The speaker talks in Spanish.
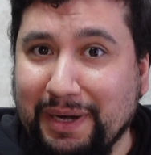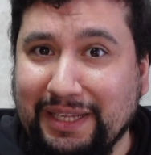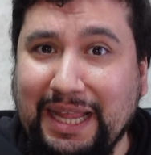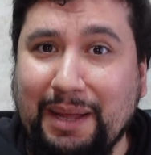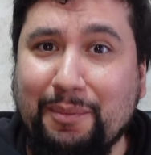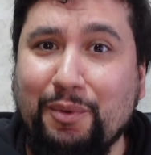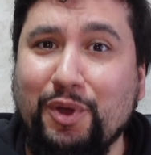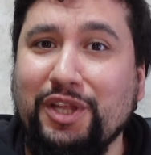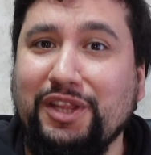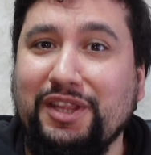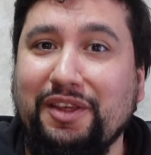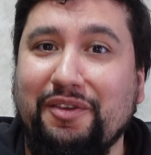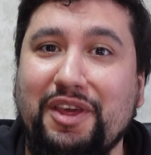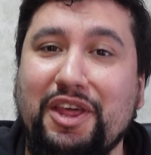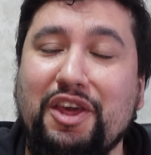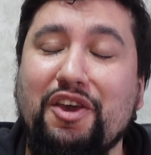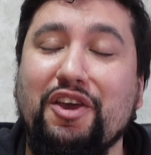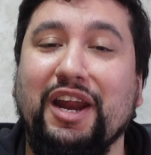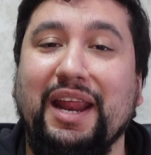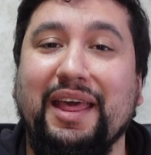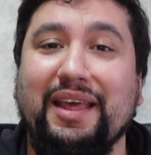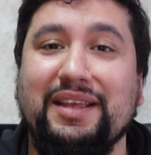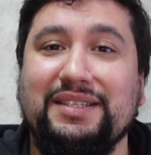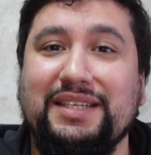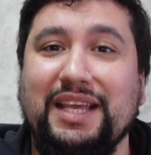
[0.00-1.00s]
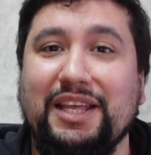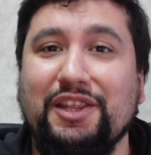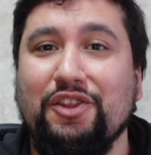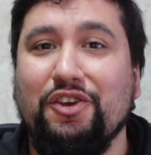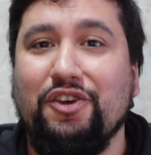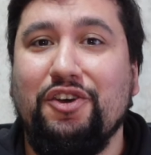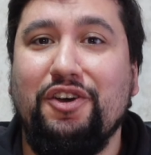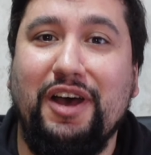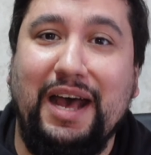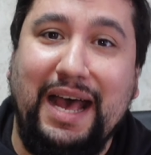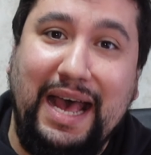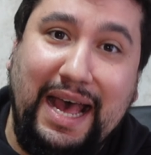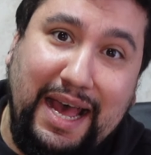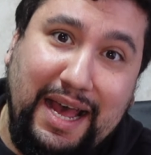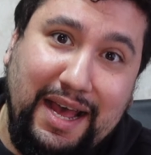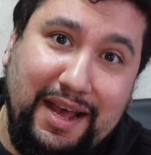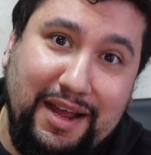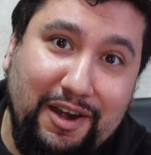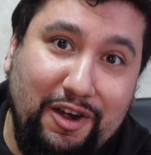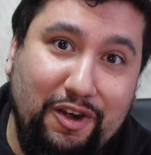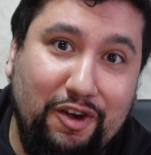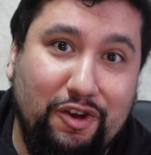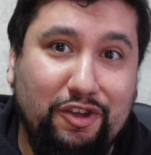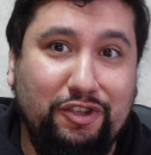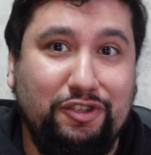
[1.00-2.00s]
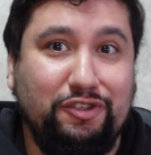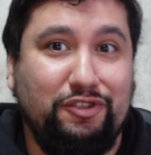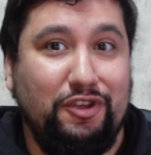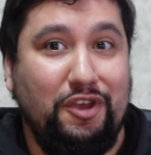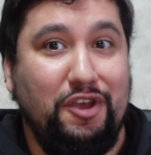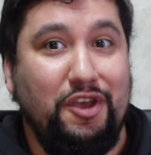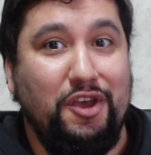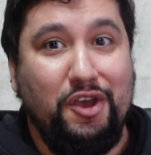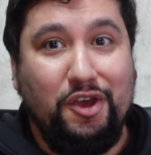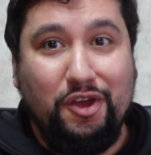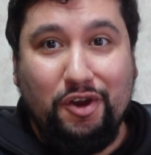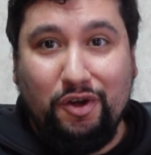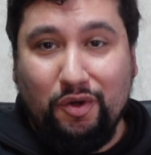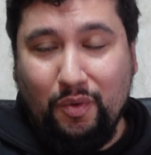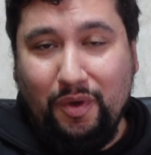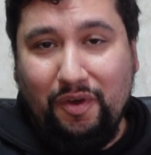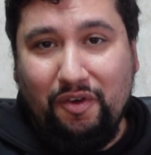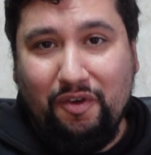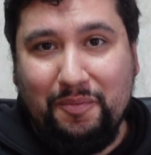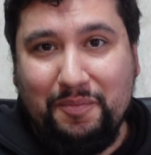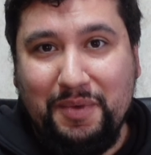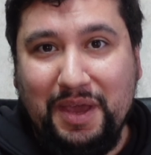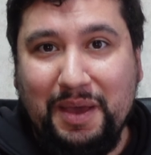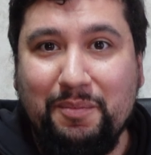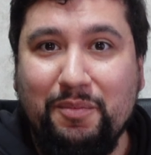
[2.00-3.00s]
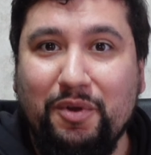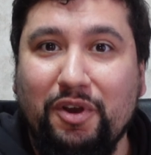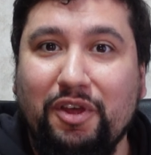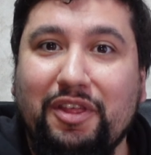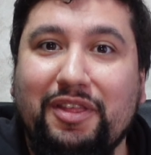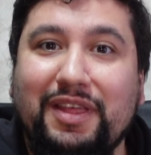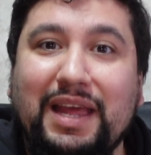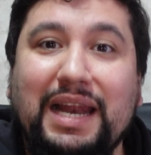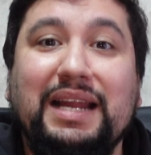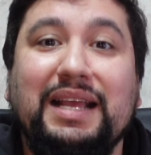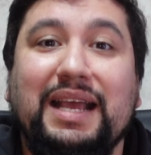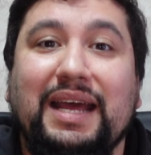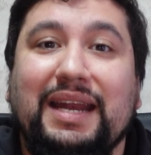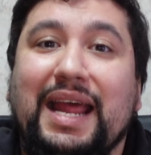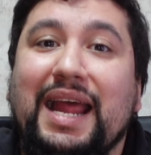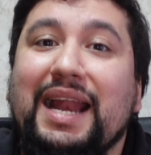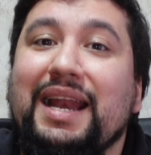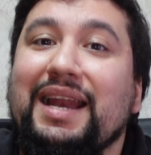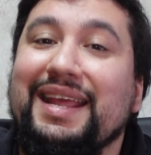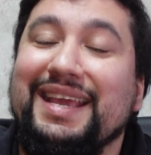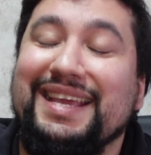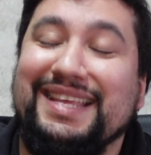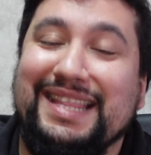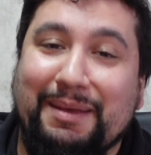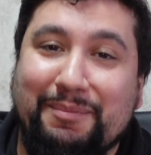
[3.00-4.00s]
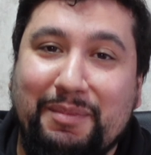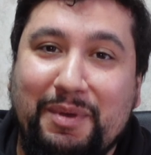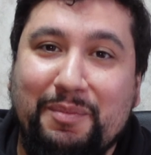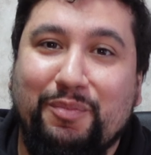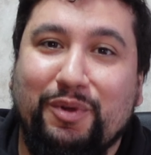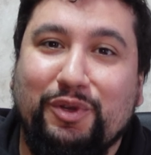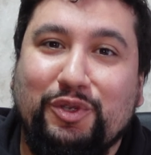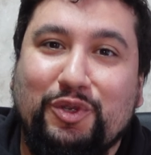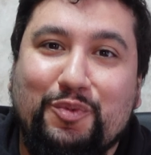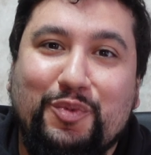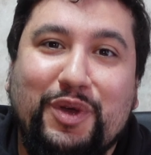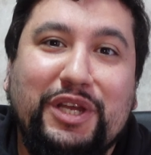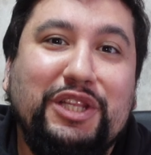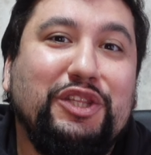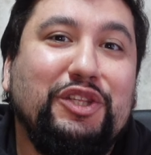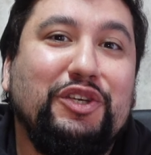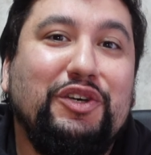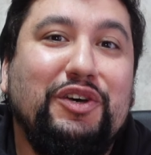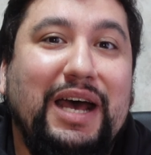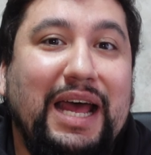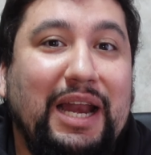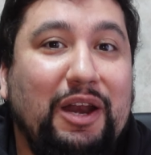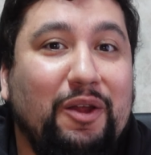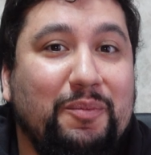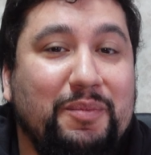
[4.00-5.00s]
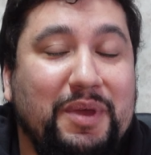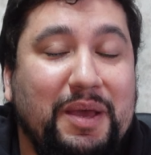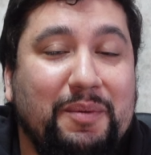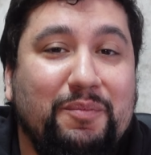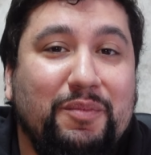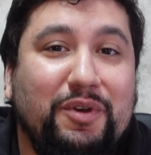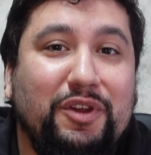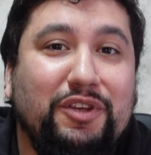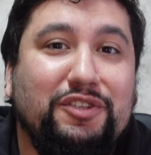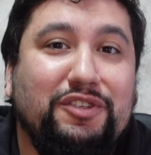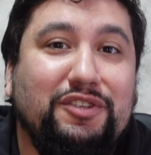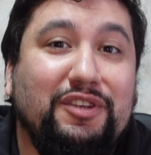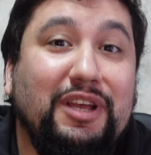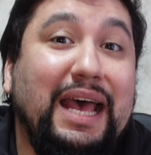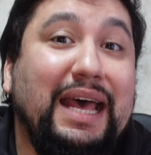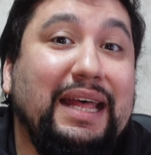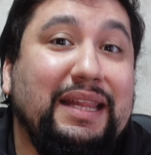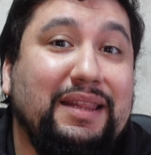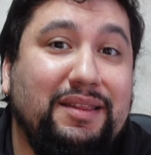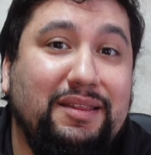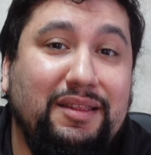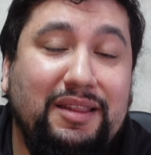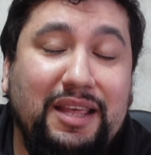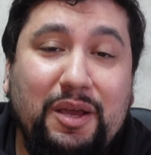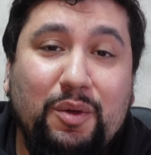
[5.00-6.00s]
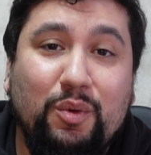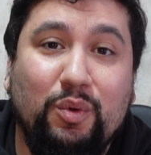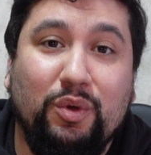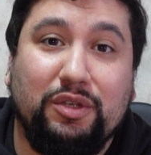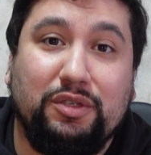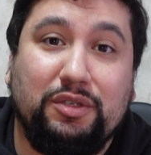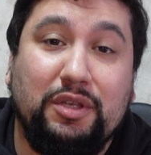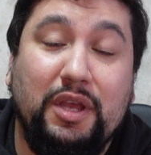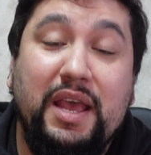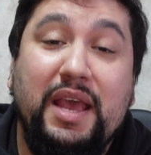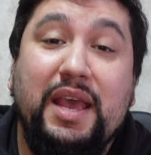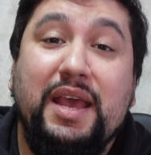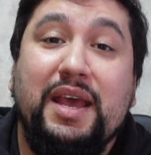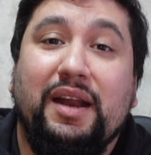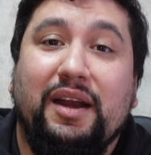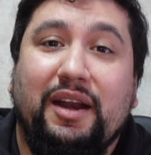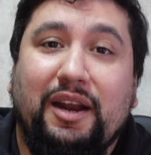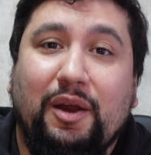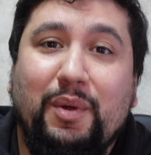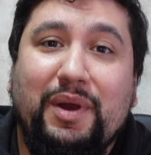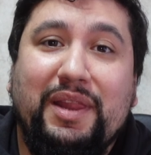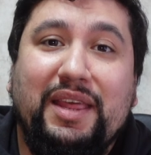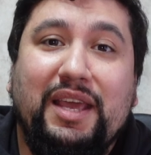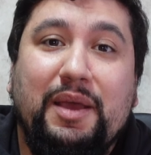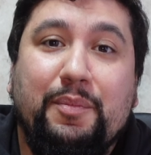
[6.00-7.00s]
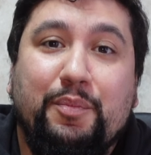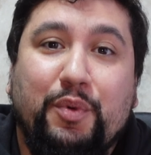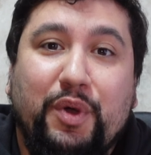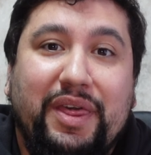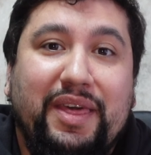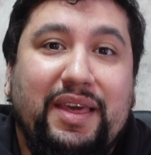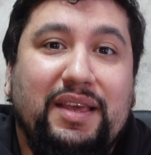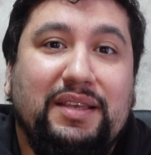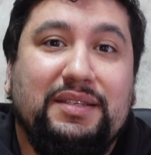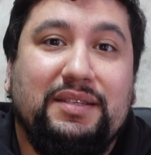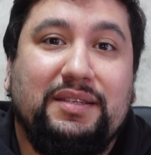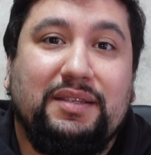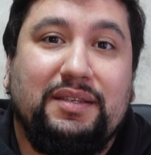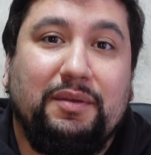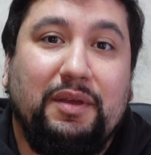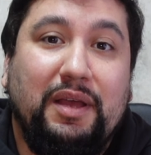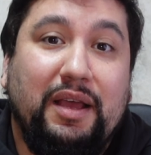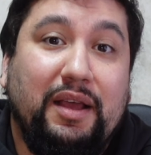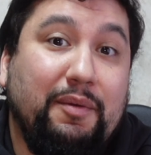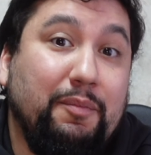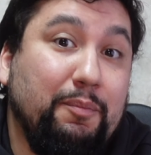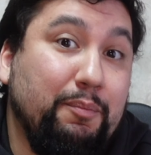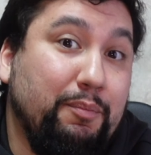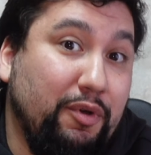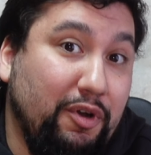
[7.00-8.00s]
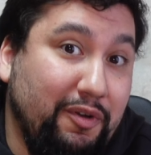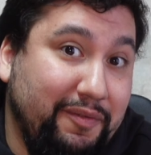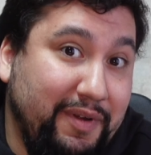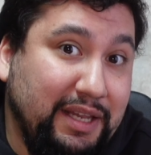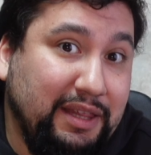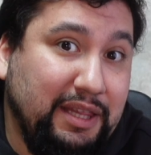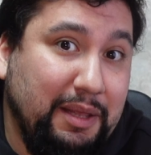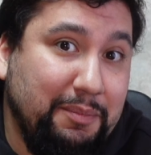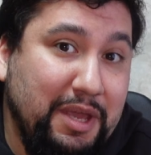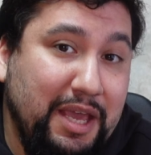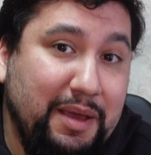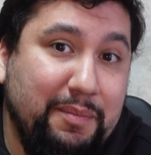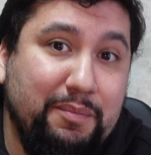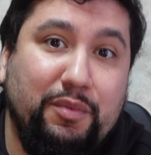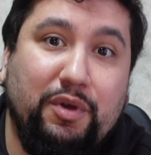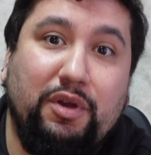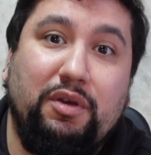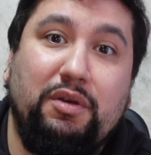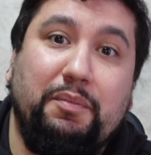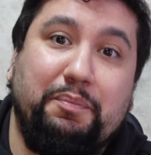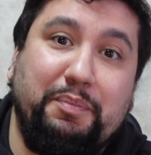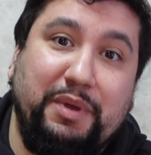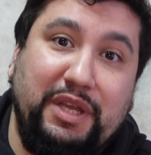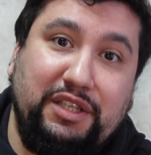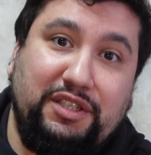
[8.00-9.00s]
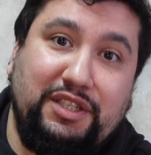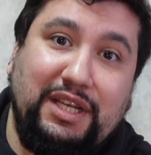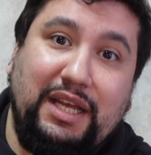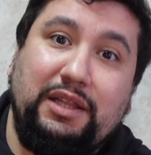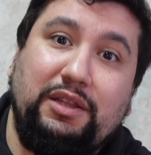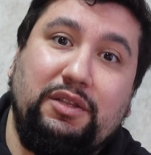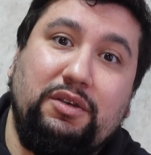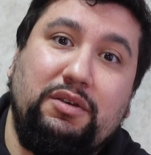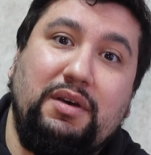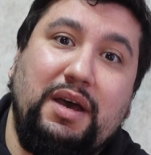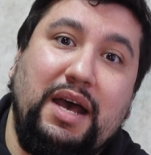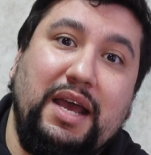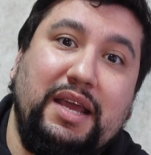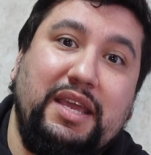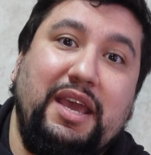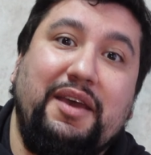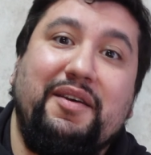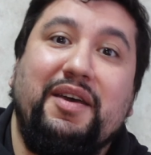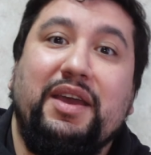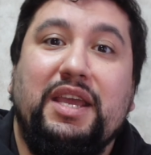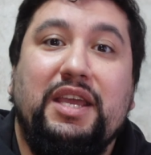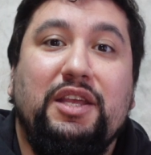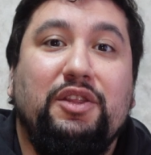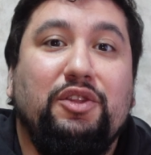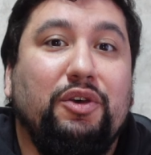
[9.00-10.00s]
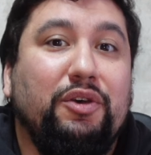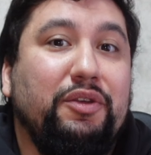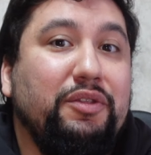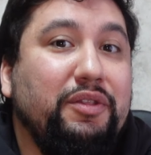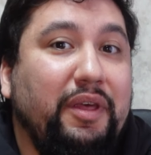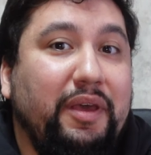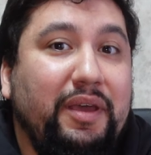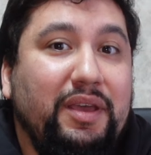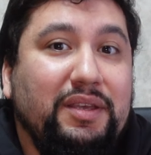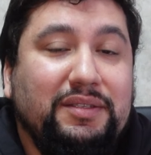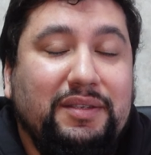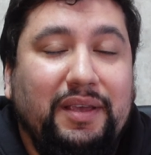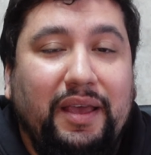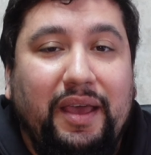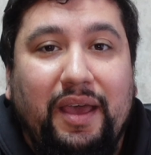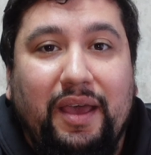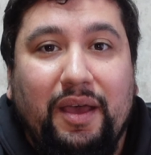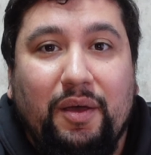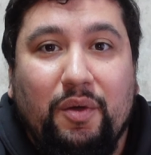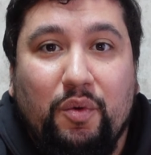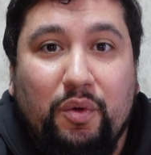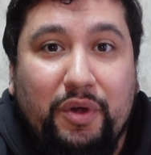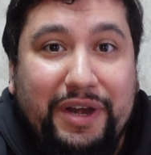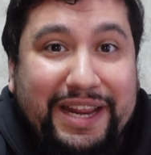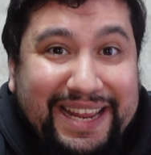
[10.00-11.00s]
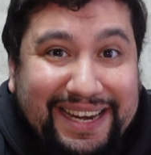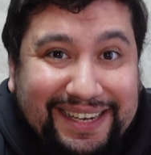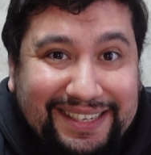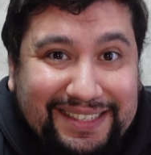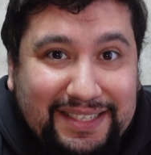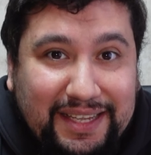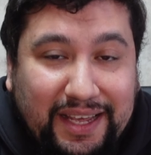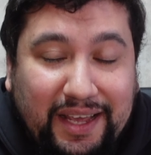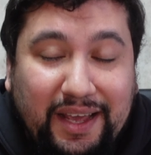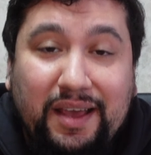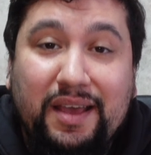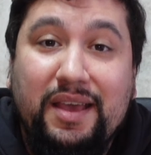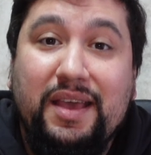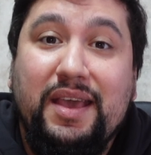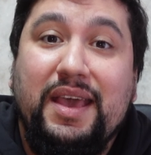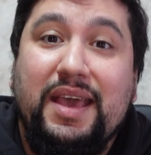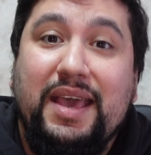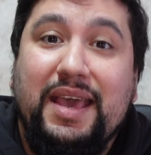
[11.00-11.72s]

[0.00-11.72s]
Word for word: Partamos este video agradeciendo a los nuevos miembros del canal y también por supuesto a los miembros antiguos. Recuerda que puedes volverte miembro pinchando aquí abajito donde dice unirse